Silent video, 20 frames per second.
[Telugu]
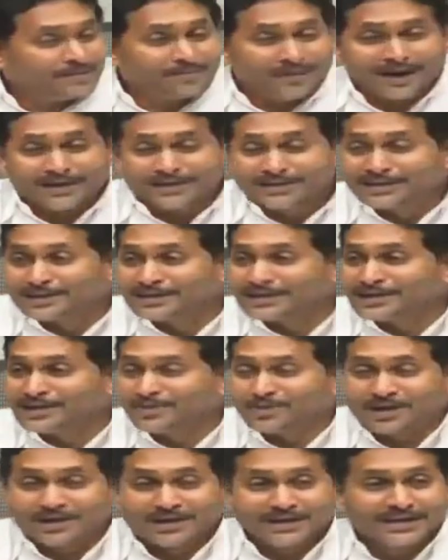ఈ మాదిరిగా
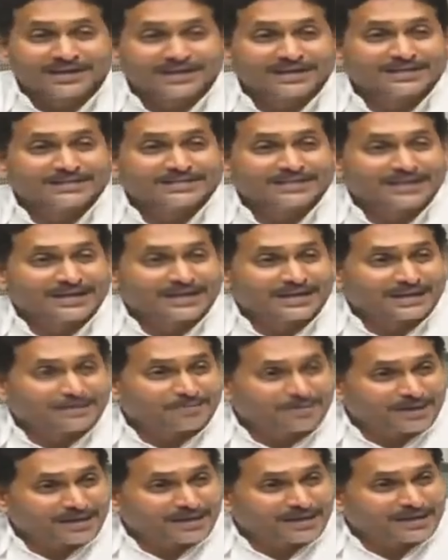వక్రీకరించగల
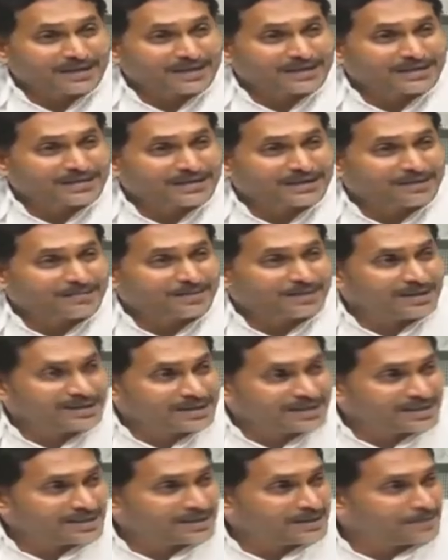వక్రీకరించడం
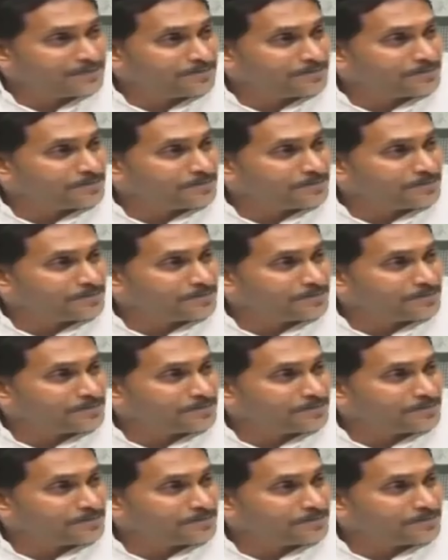అన్నది